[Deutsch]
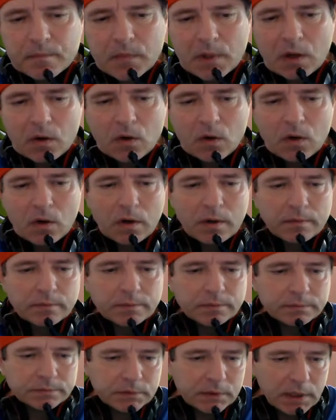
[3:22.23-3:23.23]
oh,
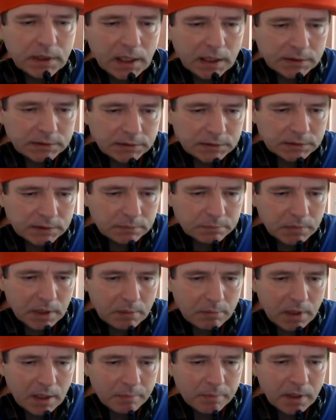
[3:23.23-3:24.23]
Kerstin,
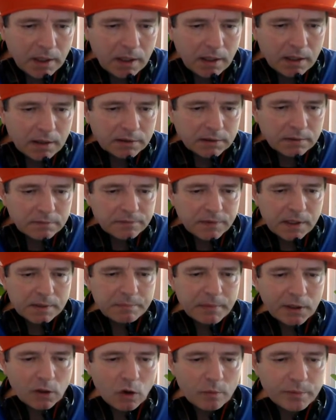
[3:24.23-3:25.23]
bla bla bla,
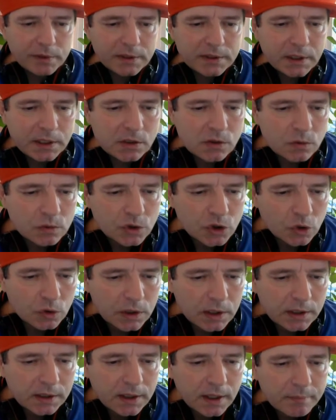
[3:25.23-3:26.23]
gefällt mein Kommentar zu
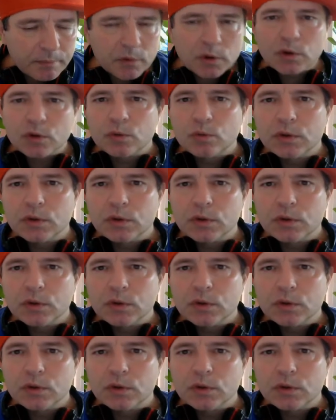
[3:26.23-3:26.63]
Dschungelcamp,